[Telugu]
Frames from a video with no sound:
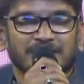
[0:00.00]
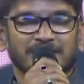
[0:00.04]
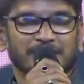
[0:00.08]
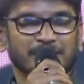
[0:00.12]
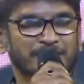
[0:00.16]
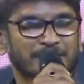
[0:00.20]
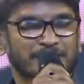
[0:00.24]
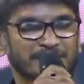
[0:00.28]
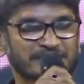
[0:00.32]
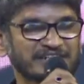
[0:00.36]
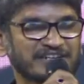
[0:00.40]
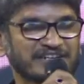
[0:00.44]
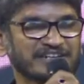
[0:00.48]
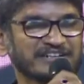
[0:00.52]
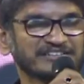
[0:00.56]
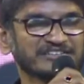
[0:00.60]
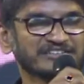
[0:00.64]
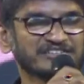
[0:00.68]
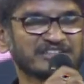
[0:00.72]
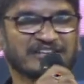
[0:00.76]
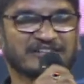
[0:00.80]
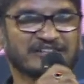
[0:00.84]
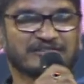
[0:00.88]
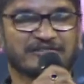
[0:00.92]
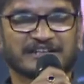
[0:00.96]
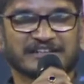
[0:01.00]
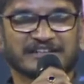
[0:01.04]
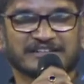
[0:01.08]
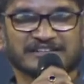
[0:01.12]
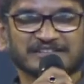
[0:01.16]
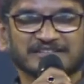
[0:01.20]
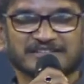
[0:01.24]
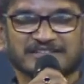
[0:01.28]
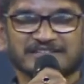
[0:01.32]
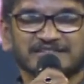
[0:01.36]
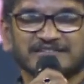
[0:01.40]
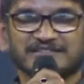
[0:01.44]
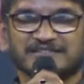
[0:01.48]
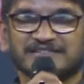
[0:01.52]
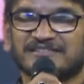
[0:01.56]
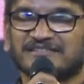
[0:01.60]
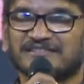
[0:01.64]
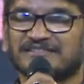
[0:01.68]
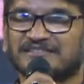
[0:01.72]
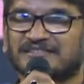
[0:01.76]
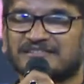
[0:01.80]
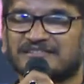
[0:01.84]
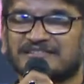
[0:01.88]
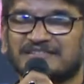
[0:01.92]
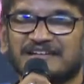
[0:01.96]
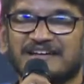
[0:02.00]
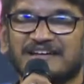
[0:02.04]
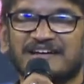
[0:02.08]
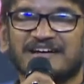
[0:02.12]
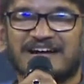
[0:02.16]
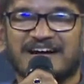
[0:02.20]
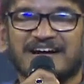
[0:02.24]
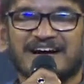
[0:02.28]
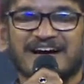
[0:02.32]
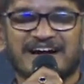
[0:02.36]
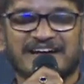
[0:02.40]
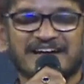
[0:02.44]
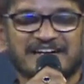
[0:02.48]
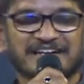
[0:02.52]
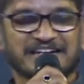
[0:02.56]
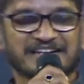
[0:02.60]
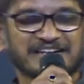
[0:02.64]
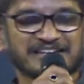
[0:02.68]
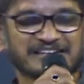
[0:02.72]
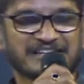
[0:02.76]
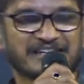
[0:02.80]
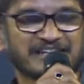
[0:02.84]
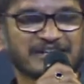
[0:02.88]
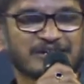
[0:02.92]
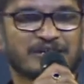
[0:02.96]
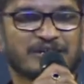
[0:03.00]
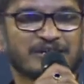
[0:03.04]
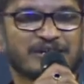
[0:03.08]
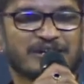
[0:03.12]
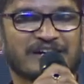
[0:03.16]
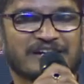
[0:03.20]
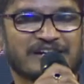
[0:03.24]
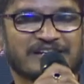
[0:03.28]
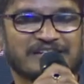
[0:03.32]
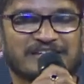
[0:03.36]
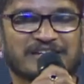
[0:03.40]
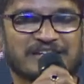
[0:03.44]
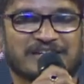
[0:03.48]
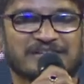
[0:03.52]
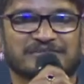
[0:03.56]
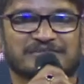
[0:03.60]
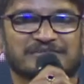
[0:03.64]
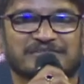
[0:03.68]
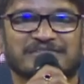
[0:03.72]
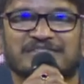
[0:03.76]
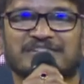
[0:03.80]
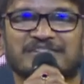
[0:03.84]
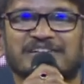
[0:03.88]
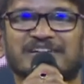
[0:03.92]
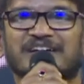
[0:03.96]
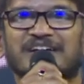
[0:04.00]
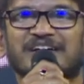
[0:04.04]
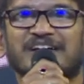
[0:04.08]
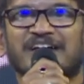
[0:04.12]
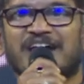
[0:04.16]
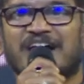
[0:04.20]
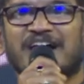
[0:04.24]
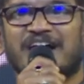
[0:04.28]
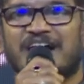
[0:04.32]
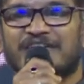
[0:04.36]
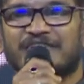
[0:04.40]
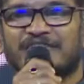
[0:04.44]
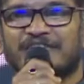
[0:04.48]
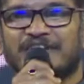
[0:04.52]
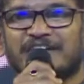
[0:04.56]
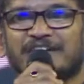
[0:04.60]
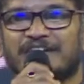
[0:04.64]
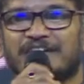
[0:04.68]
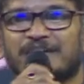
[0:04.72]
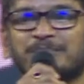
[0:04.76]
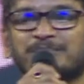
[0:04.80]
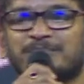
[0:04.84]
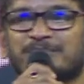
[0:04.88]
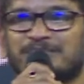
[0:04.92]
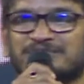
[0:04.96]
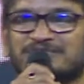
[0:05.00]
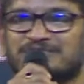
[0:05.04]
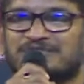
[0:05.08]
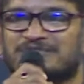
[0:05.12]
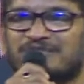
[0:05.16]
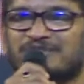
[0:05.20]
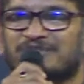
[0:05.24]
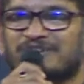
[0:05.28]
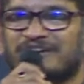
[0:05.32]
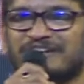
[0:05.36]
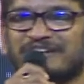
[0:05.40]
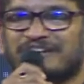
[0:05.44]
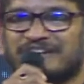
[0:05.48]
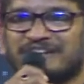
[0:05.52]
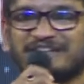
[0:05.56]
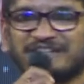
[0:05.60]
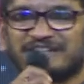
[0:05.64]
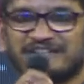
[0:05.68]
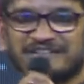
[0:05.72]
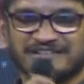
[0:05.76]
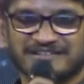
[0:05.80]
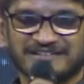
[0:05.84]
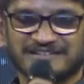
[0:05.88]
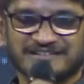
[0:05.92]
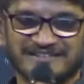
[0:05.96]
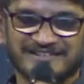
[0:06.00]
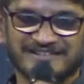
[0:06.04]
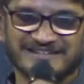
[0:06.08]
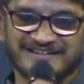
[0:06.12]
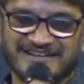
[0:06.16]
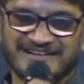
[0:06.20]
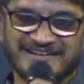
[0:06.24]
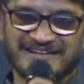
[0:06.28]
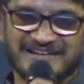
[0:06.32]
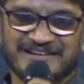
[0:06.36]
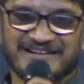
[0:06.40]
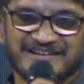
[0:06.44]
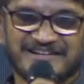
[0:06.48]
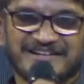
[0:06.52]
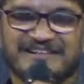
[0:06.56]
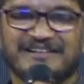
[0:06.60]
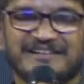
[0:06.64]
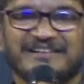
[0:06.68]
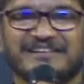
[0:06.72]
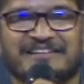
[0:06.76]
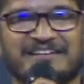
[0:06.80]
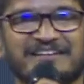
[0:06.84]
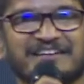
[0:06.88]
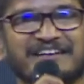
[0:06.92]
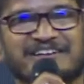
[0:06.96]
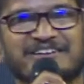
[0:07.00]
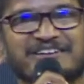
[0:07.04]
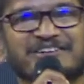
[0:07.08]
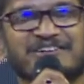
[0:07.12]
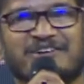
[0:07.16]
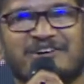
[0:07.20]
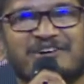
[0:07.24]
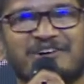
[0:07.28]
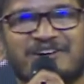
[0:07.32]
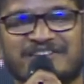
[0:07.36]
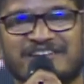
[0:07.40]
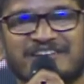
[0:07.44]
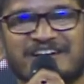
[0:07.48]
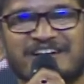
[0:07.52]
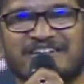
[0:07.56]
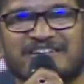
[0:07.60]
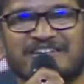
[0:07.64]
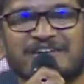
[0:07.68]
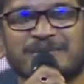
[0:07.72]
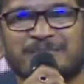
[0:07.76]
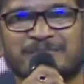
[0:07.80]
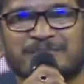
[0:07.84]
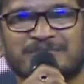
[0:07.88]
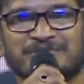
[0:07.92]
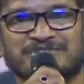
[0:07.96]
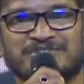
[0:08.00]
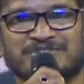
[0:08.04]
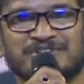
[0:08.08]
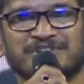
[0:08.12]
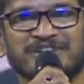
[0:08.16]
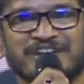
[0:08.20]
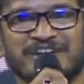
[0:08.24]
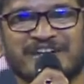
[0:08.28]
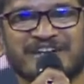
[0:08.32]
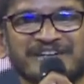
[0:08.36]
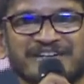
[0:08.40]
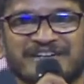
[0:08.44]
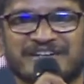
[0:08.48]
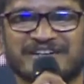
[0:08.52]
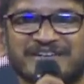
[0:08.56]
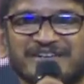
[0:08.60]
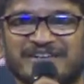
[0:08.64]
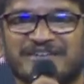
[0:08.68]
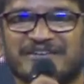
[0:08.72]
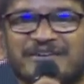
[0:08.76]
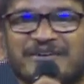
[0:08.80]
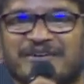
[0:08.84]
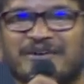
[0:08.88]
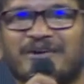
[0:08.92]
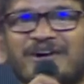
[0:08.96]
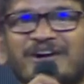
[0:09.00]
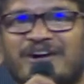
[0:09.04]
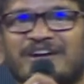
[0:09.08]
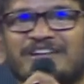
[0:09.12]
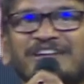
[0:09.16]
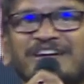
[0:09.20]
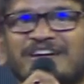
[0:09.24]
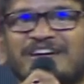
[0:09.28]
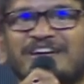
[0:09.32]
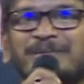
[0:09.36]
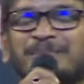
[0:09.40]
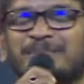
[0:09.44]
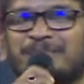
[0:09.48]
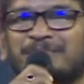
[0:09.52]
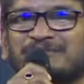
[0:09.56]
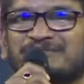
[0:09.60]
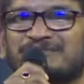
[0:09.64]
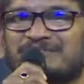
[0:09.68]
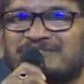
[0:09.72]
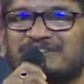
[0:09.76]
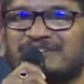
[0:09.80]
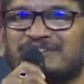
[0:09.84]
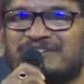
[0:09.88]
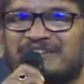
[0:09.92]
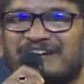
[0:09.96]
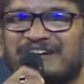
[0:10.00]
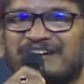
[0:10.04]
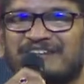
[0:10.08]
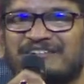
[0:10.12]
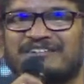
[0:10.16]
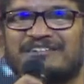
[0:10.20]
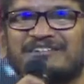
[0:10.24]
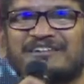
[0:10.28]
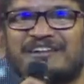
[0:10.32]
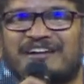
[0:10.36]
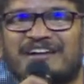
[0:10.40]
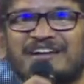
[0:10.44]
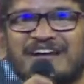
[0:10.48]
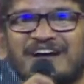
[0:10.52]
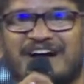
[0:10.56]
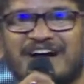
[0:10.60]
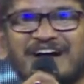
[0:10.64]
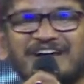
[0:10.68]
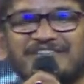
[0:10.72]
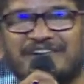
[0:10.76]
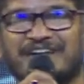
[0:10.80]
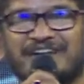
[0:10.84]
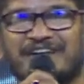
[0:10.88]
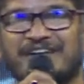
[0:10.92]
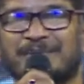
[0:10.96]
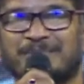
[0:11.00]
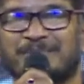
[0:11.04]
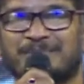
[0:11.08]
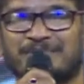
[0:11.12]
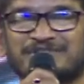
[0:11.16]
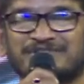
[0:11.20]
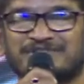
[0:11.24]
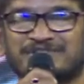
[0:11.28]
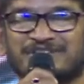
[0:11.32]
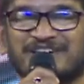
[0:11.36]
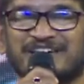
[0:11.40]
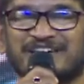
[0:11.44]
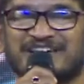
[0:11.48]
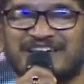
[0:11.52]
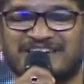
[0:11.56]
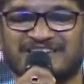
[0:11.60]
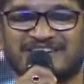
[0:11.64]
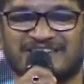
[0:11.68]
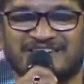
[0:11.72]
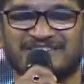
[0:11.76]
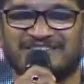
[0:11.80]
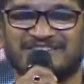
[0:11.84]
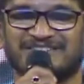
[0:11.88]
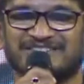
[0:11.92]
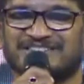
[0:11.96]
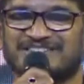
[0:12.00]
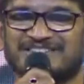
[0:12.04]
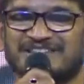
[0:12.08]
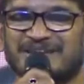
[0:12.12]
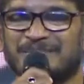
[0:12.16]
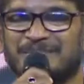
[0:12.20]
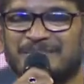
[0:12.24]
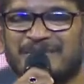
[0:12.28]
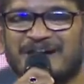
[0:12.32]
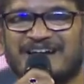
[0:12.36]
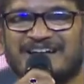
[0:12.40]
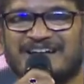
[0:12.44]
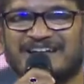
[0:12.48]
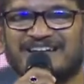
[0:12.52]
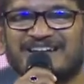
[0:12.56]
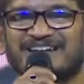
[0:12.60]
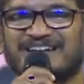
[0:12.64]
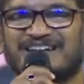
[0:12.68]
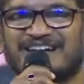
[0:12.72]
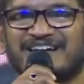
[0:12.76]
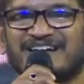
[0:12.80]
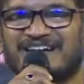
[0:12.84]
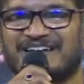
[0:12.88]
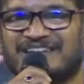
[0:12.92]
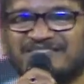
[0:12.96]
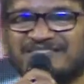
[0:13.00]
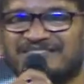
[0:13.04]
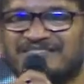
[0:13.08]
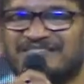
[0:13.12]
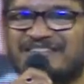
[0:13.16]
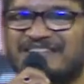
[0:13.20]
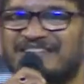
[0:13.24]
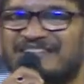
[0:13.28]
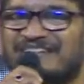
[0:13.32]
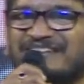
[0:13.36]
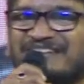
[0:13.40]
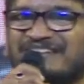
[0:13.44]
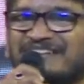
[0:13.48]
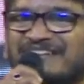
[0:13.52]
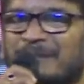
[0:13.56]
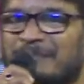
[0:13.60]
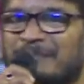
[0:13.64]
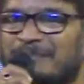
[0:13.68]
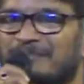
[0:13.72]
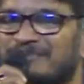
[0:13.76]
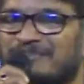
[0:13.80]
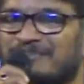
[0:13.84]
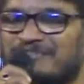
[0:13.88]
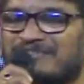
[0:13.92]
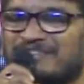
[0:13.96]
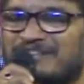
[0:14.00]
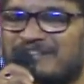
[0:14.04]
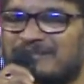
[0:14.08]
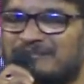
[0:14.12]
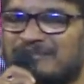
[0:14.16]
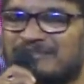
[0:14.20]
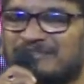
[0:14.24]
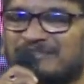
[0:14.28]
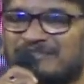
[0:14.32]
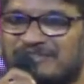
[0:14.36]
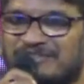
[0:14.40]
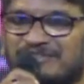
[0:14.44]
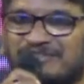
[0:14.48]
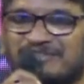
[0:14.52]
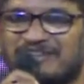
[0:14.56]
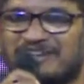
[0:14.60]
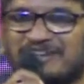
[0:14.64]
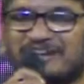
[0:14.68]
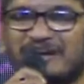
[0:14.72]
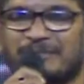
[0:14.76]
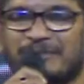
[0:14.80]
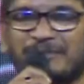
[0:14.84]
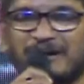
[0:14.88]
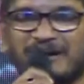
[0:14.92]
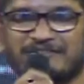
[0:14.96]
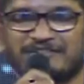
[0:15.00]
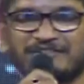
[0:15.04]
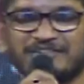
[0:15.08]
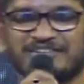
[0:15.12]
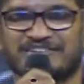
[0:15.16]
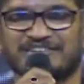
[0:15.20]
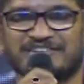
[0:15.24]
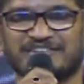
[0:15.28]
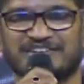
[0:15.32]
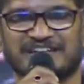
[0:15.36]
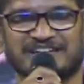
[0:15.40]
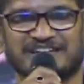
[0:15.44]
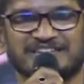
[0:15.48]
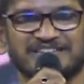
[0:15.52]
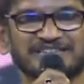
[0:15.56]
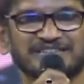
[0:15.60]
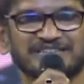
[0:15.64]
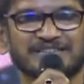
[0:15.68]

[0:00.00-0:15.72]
పొన్యన్ సెల్వన్ అంటే తెలుగులో అర్థం కావేరి పుత్రుడు అని నేను గోదావరి పుత్రుణ్ణి గోదావరి పుత్రుణ్ణి ఉండి కావేరి పుత్రుడి కథలో వచ్చే పాటలు రాయడం నా పూర్వజన్మ సుకృతంగా భావిస్తున్నాను